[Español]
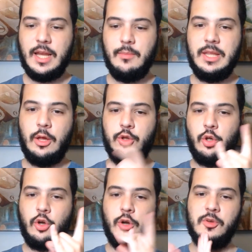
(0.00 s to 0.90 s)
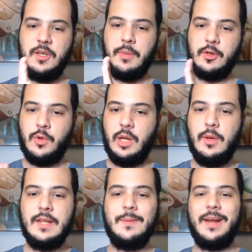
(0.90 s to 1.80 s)
invitados todos como siempre a
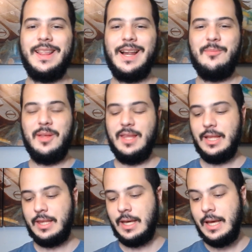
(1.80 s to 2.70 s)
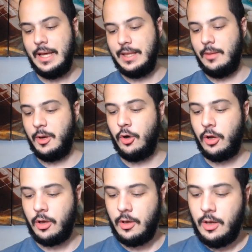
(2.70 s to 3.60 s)
suscribirse para estar al pendiente del mejor